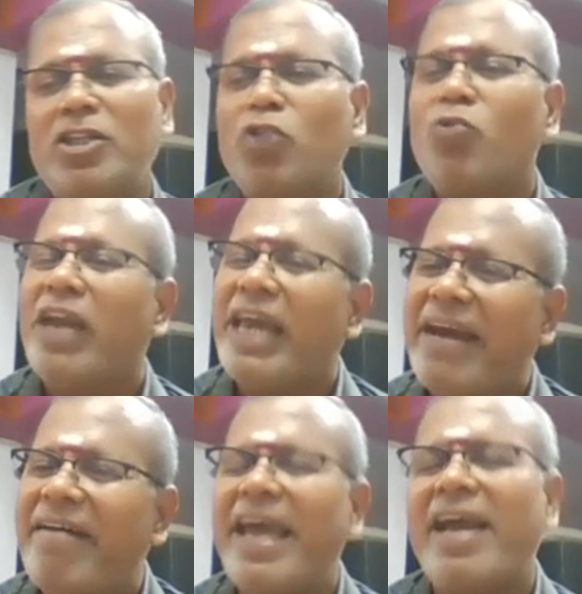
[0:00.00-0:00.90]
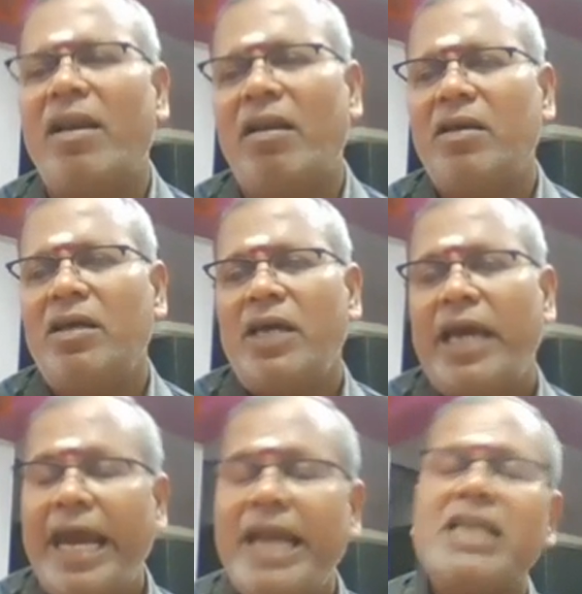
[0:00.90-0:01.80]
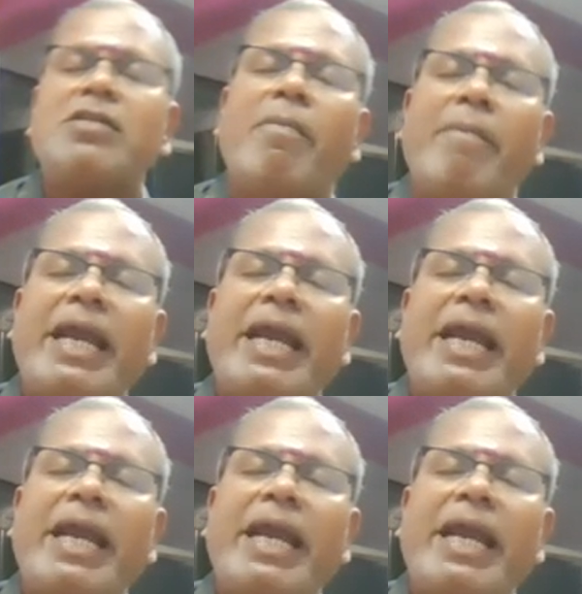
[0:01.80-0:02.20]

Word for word: நுண் இழைகள் இட் இஸ்